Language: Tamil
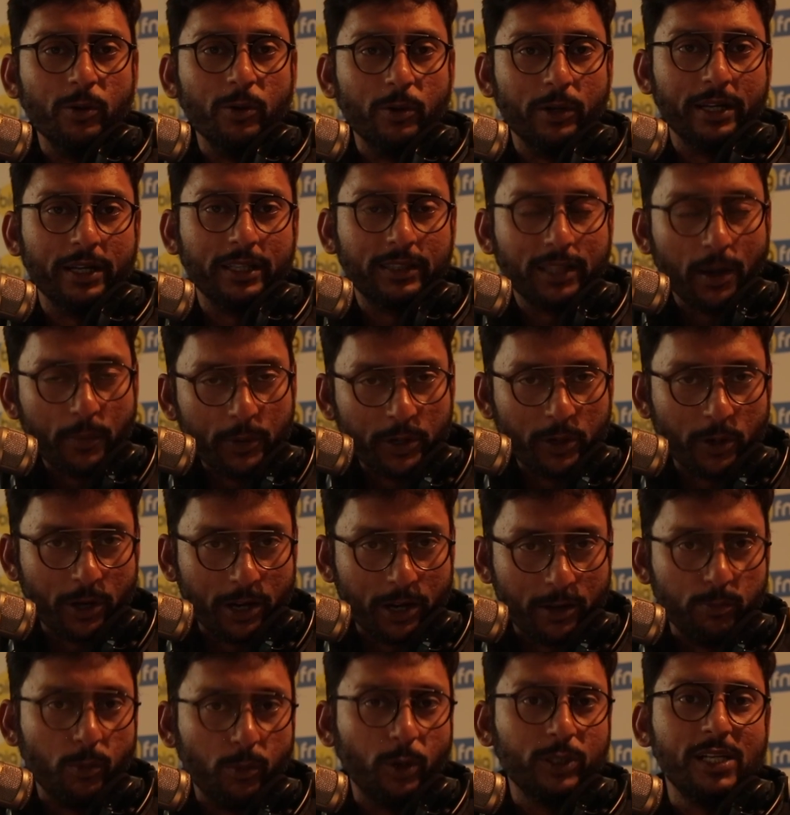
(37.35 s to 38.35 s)
ஒரு
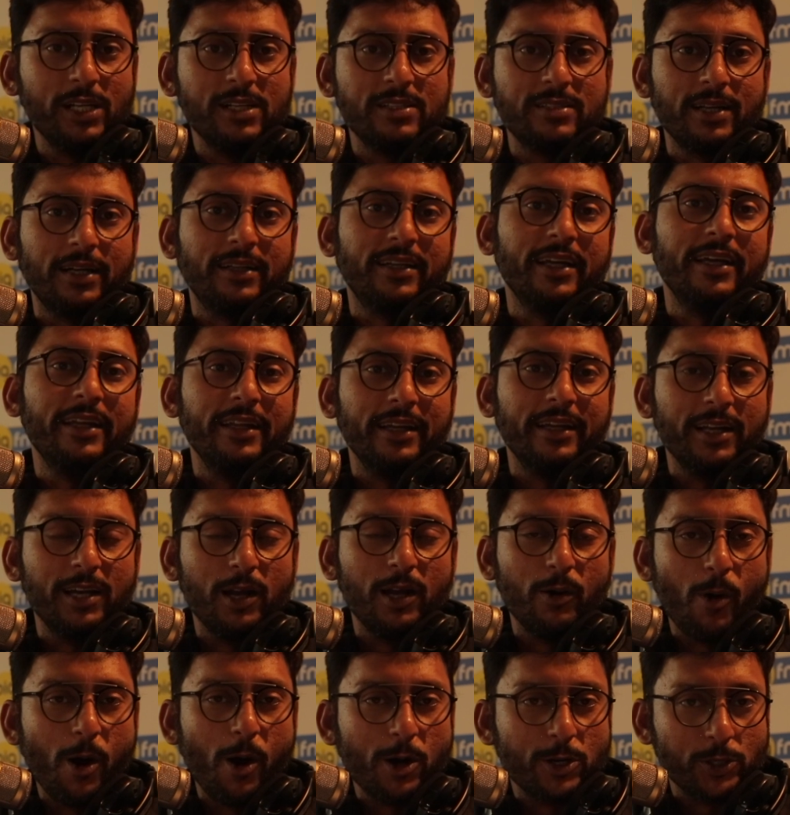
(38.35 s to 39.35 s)
தமிழோட முதல்
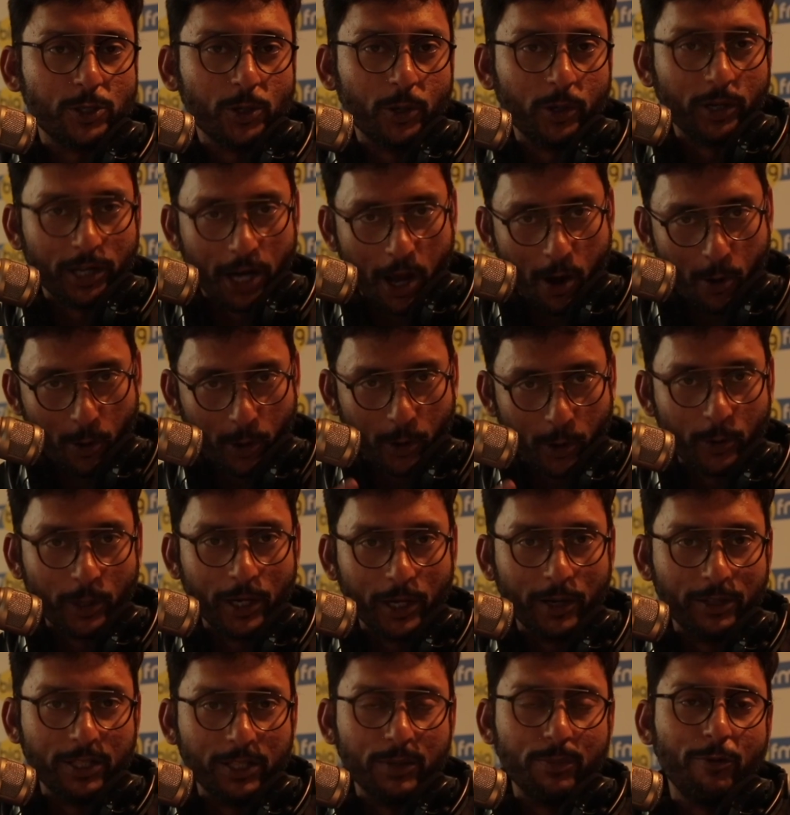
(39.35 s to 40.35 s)
சட்டரிக்கல் அவார்ட் ஷோ நான் உங்க
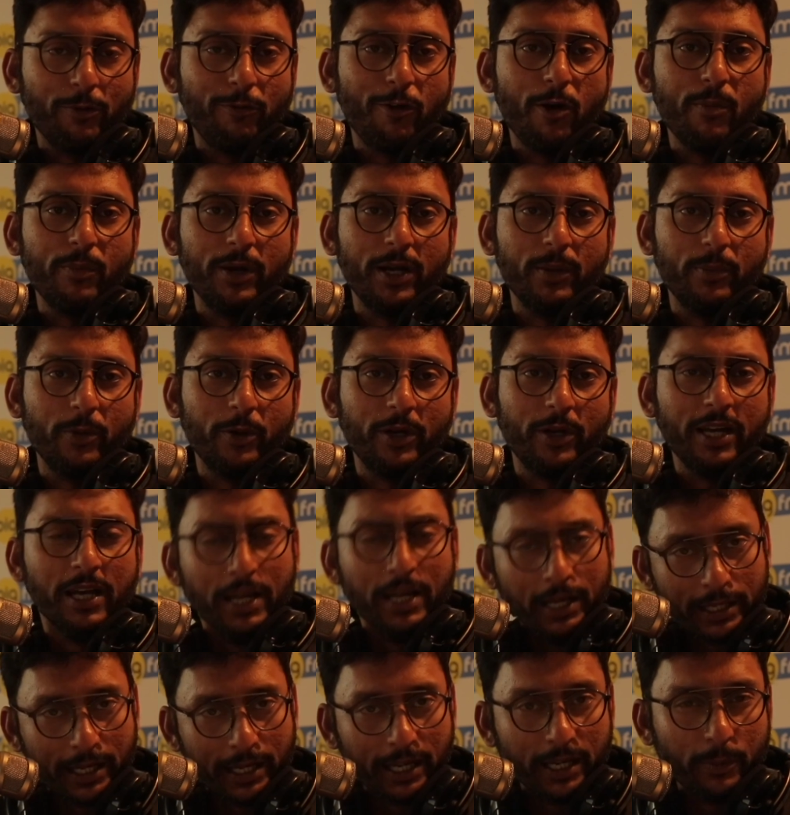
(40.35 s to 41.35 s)
ஊரில் வந்து பெர்ஃபார்ம் பண்ண போறேன்
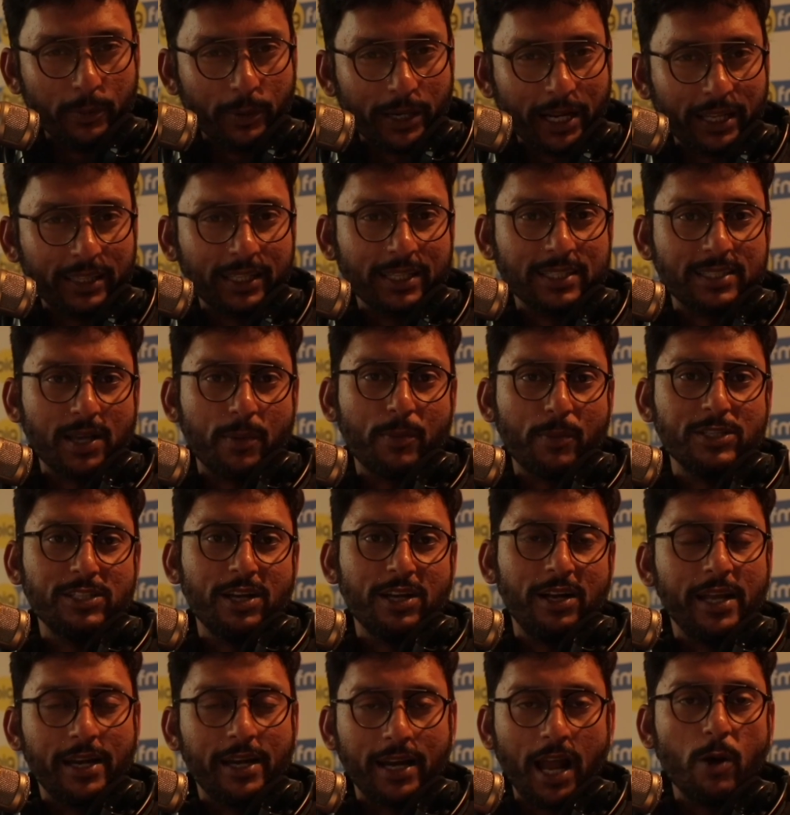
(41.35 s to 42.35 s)
ரெண்டு மணி நேரத்துக்கு செம்ம
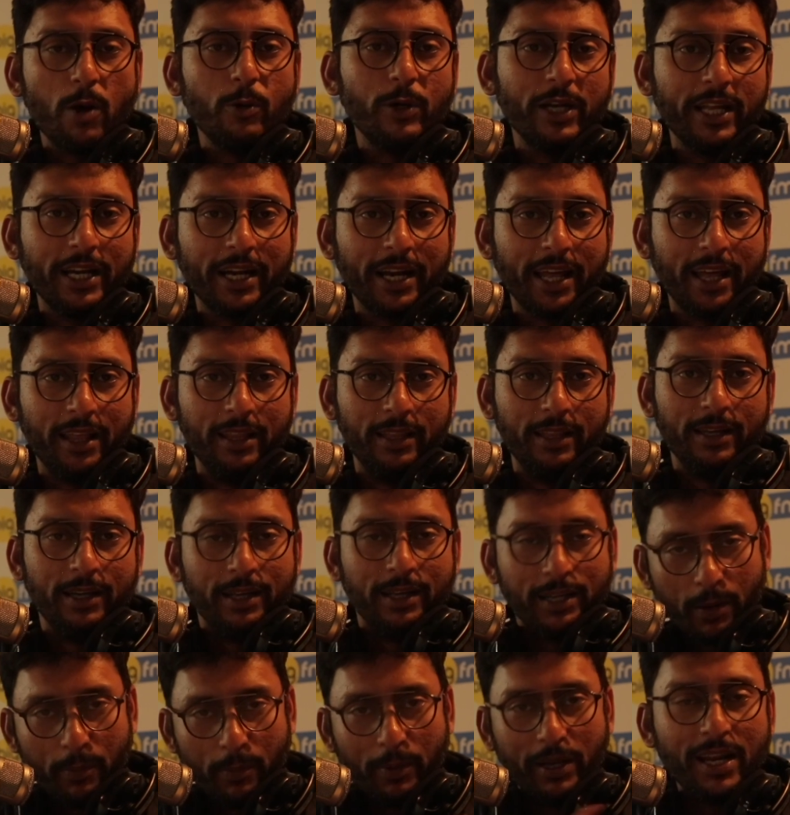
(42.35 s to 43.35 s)
ஜாலியாக நான் ஒண்டி கிடையாது
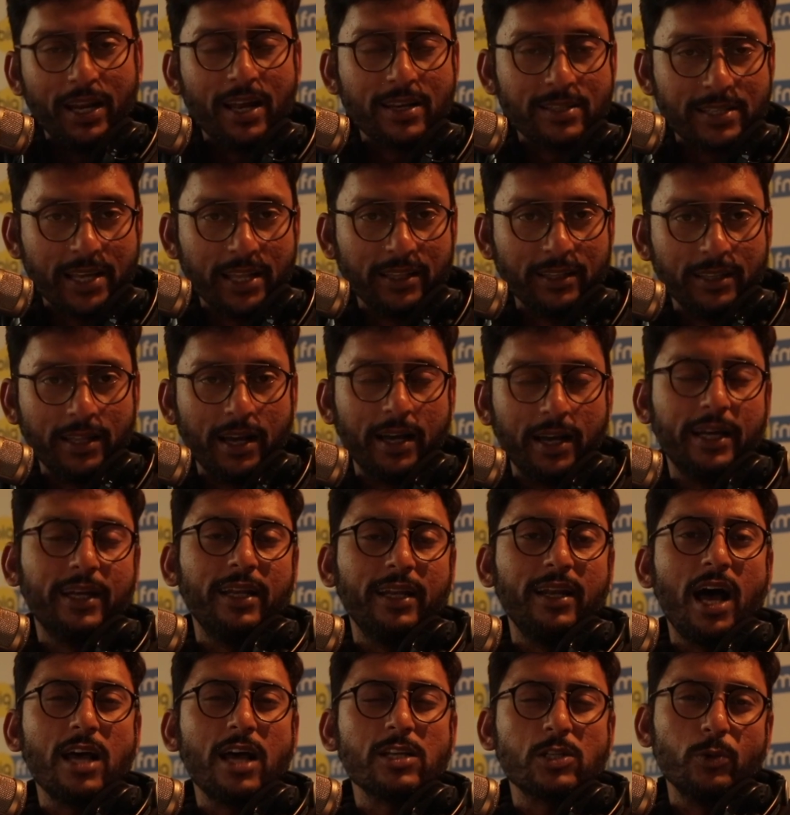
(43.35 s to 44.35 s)
நம்ம எல்லாரும் சேர்ந்து தான்
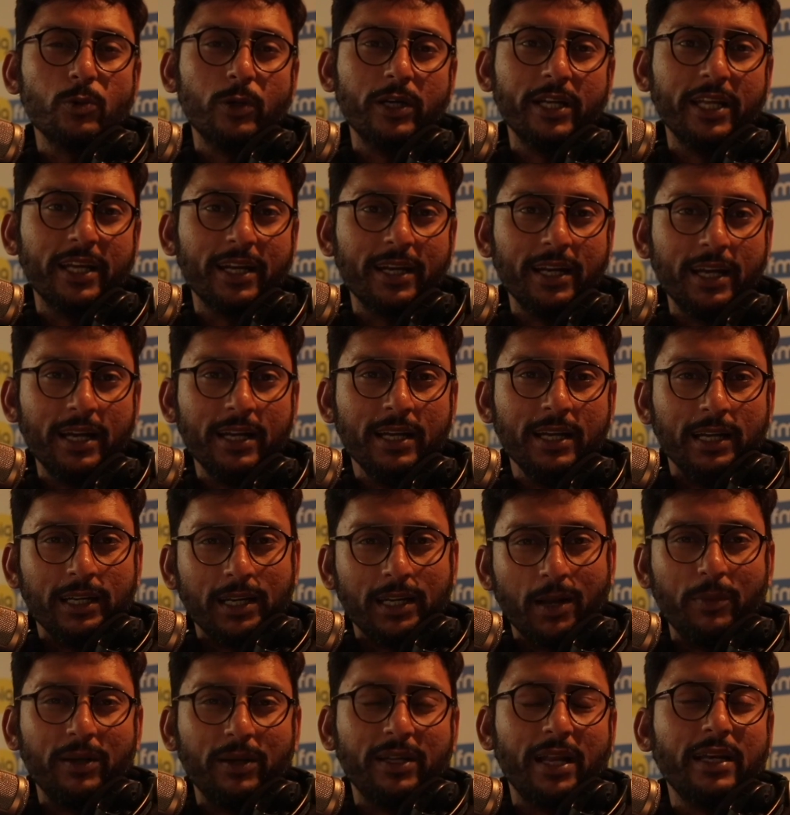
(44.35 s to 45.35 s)
ஏன்னா லாஸ்ட் ஒன் இயர்ல
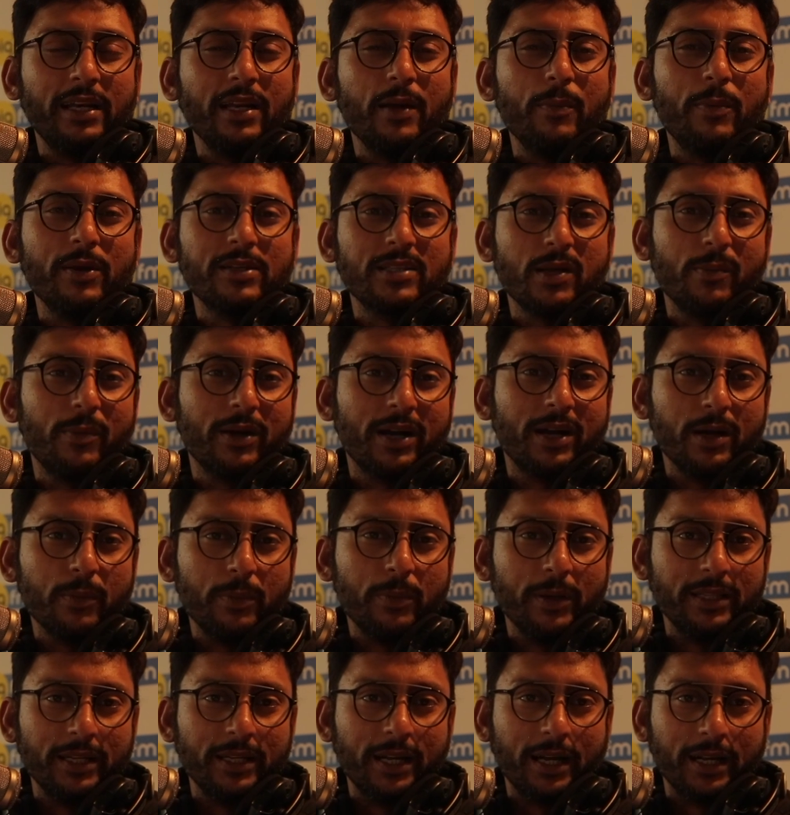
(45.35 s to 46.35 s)
நம்மள நிறைய பேர் செம்ம
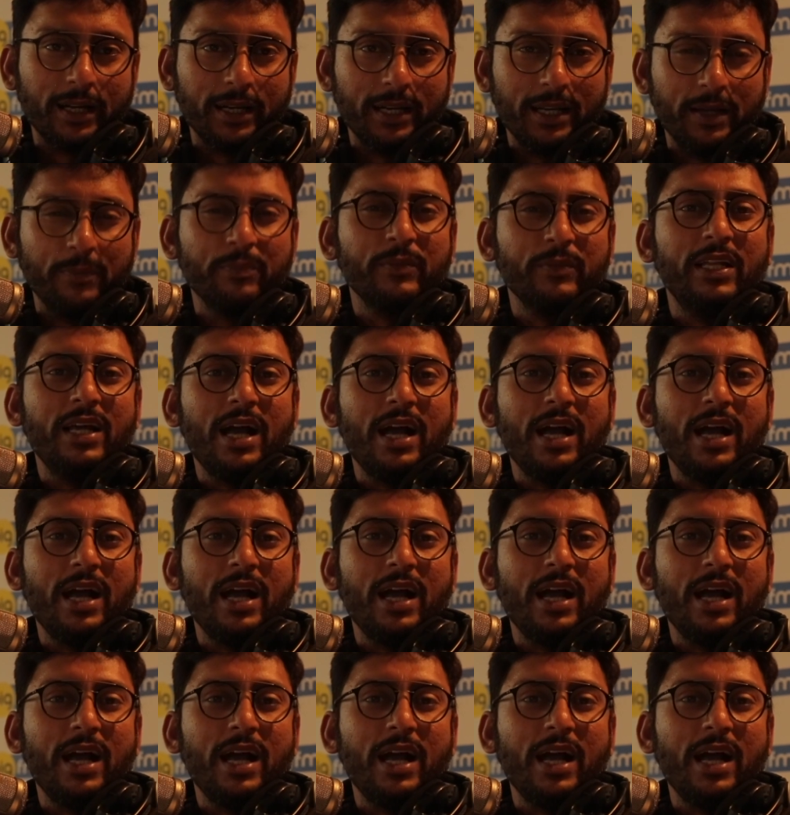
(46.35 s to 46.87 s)
கடுப்பேற்றிட்டாங்கல்ல